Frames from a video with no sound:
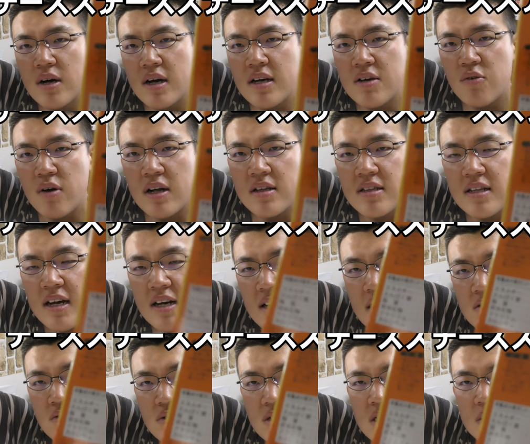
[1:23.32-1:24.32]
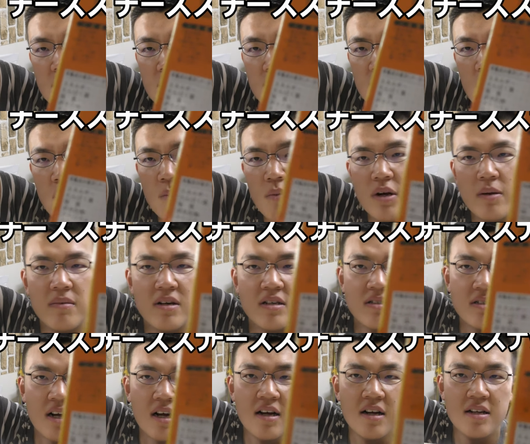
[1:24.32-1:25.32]
が良かったかなと自分は思いまし
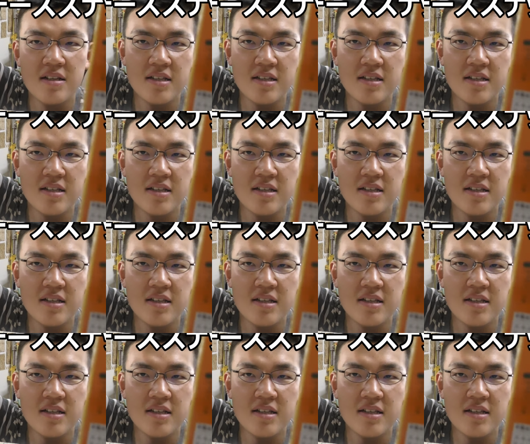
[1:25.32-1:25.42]
た